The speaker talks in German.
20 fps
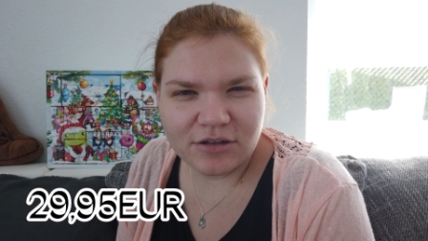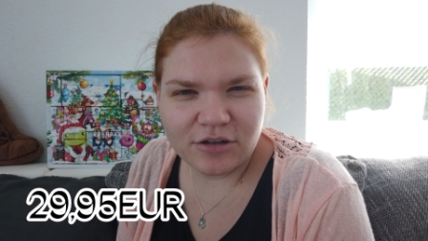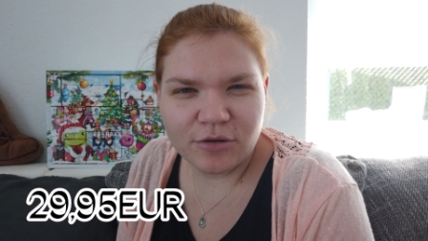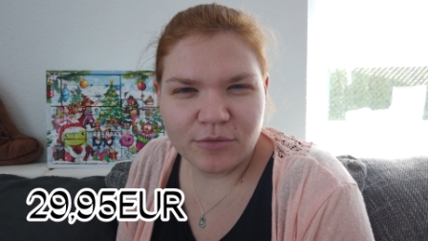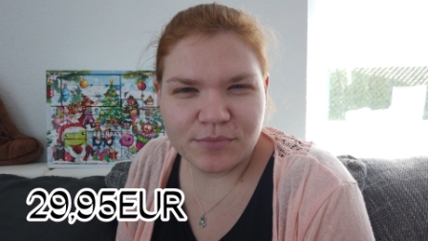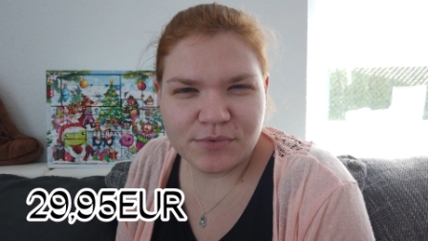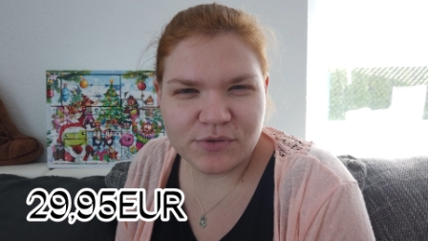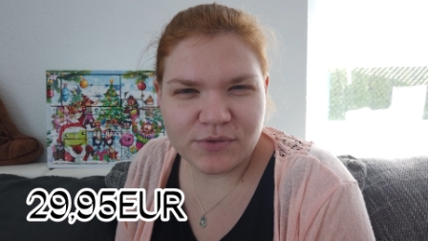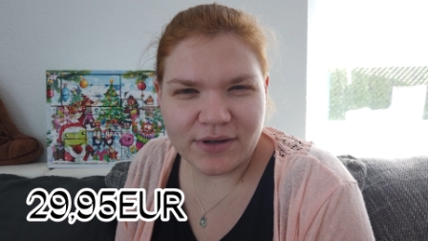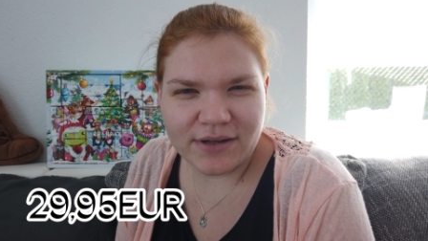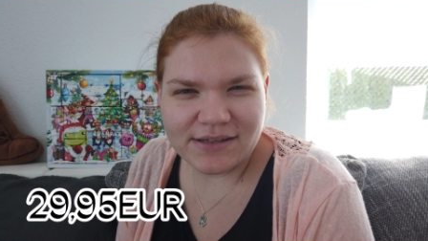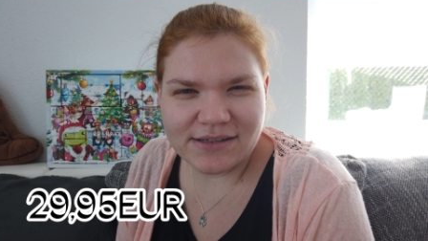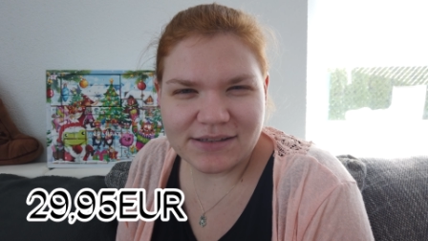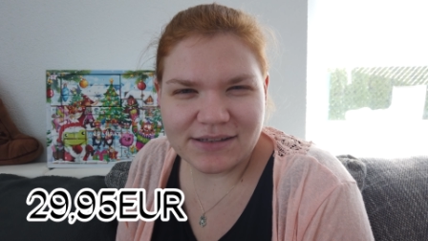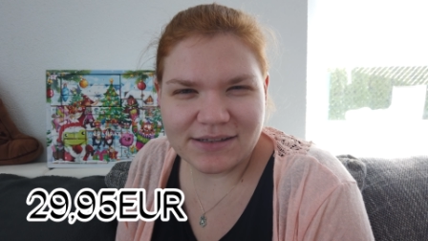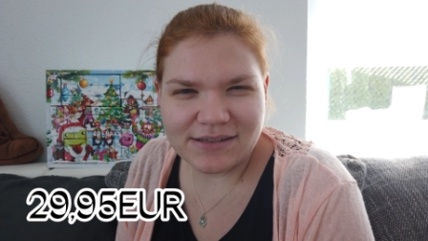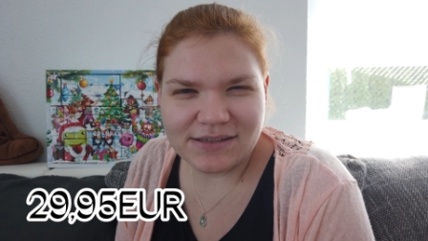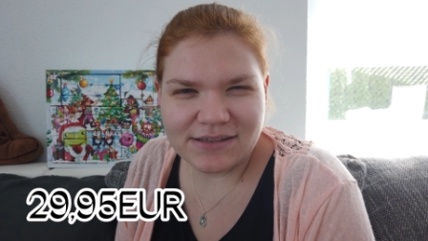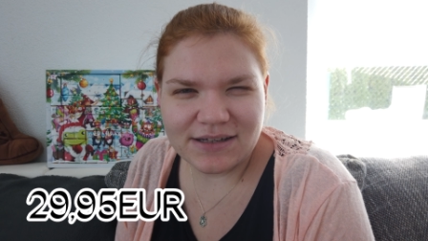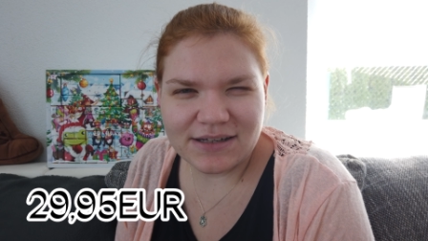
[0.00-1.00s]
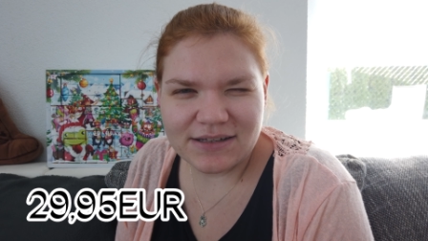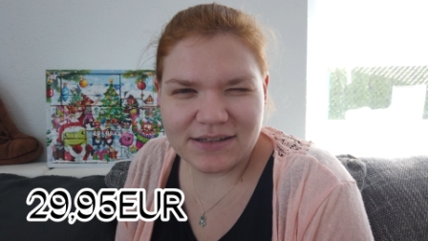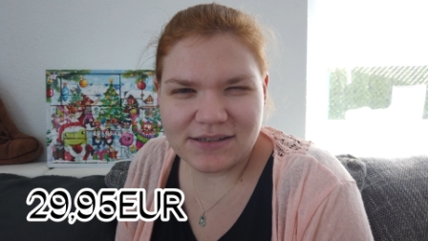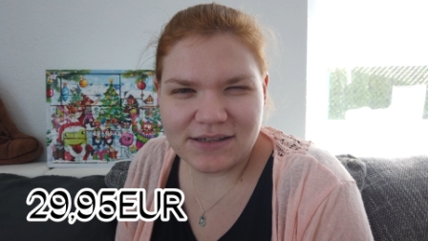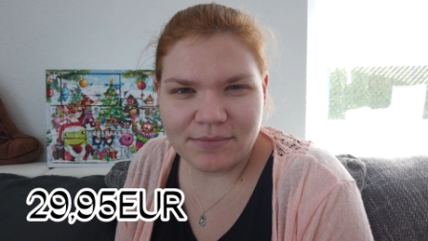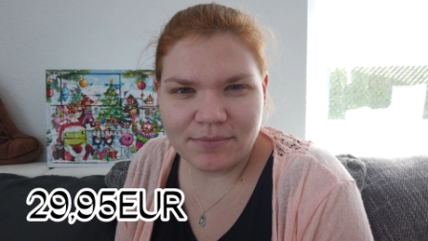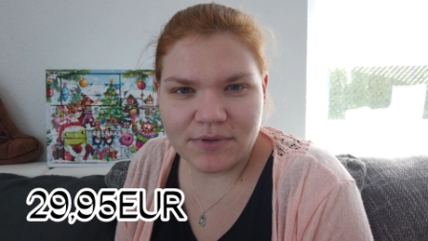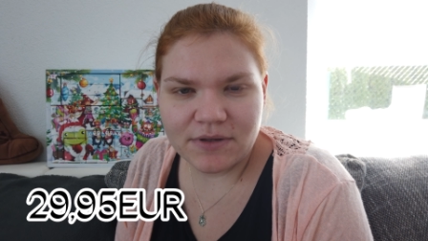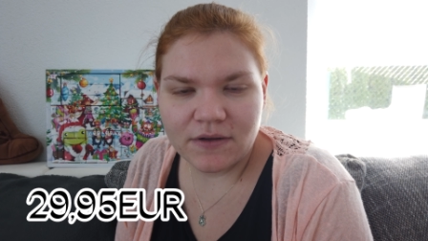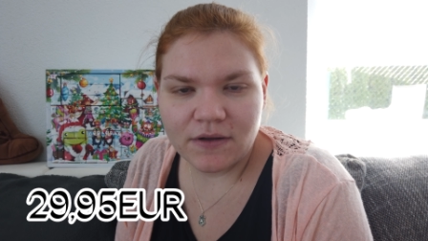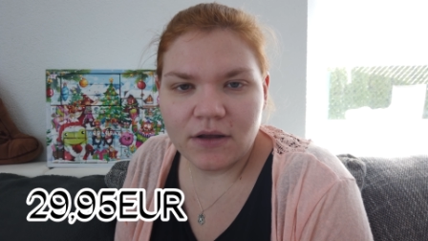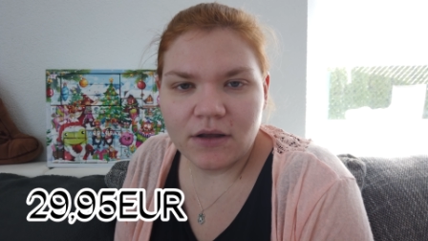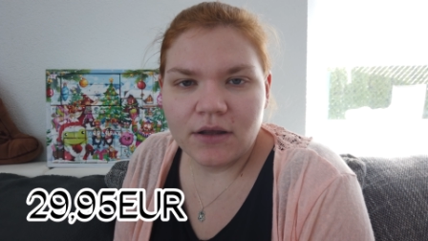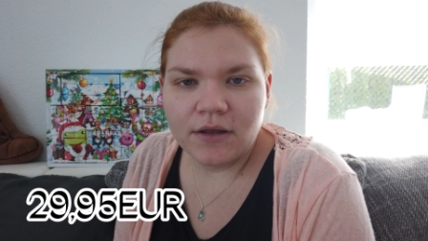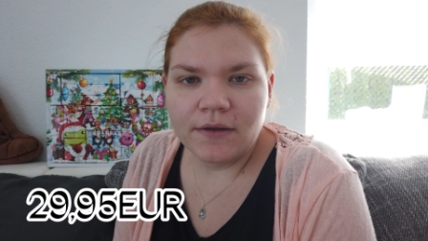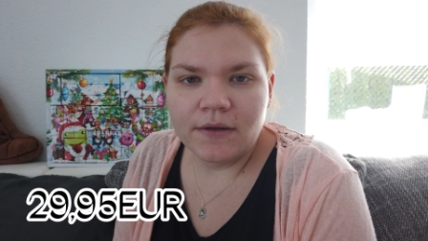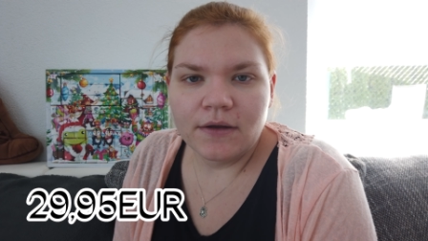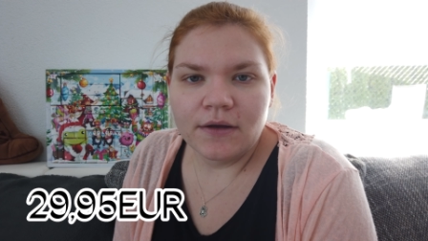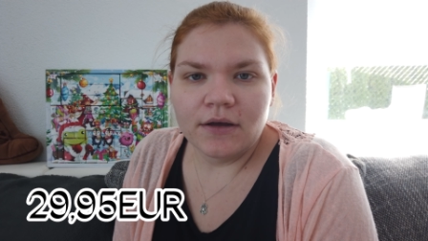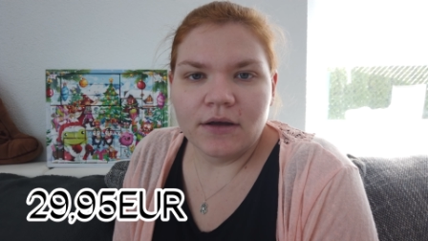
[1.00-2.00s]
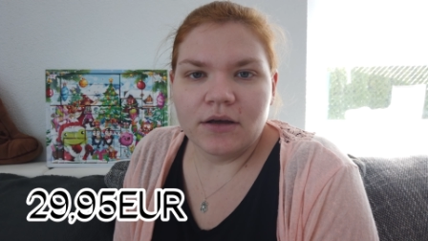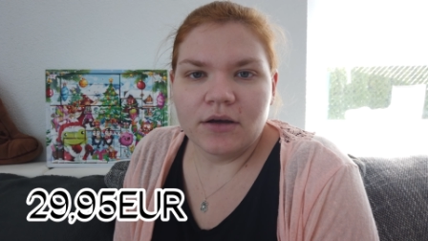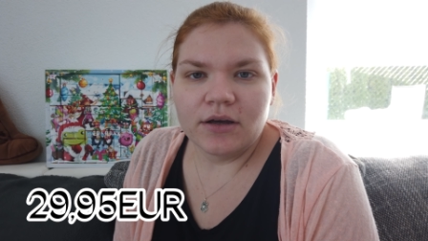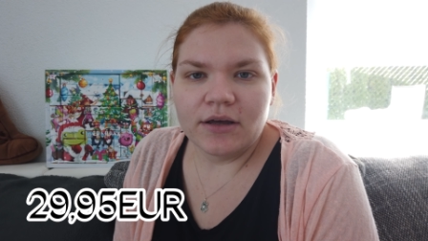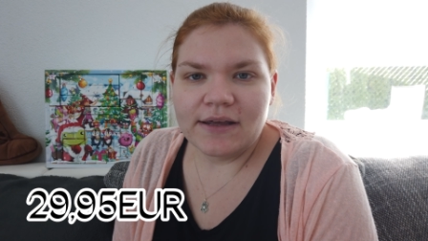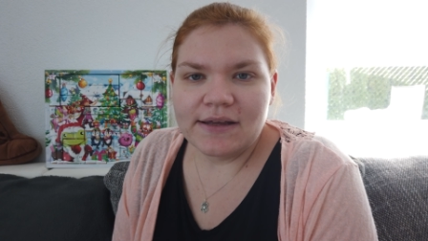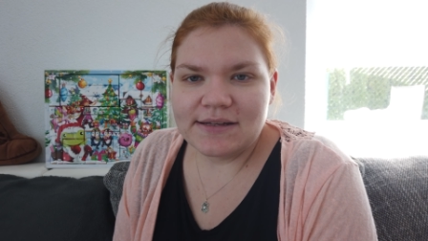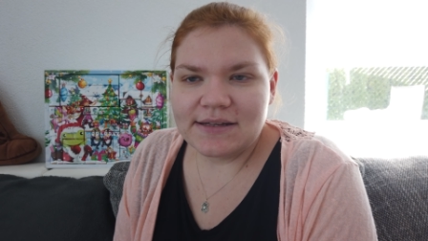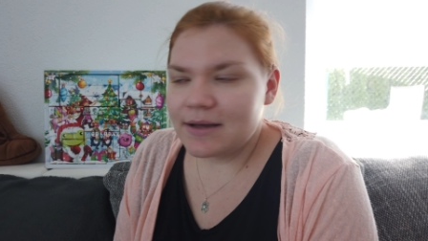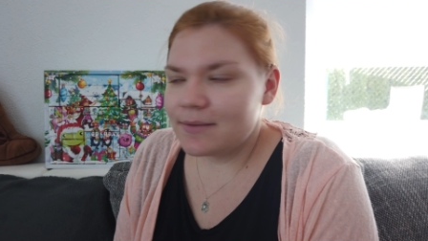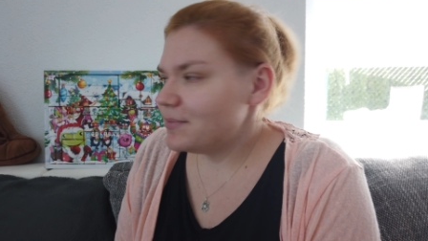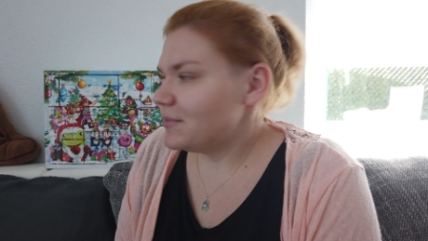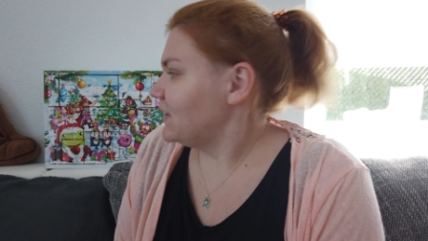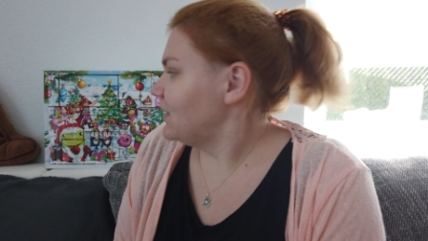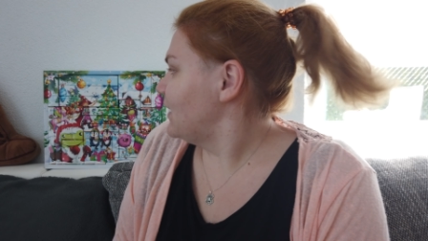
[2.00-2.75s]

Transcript: Ich glaube, so heißt das. Tezept. Ich habe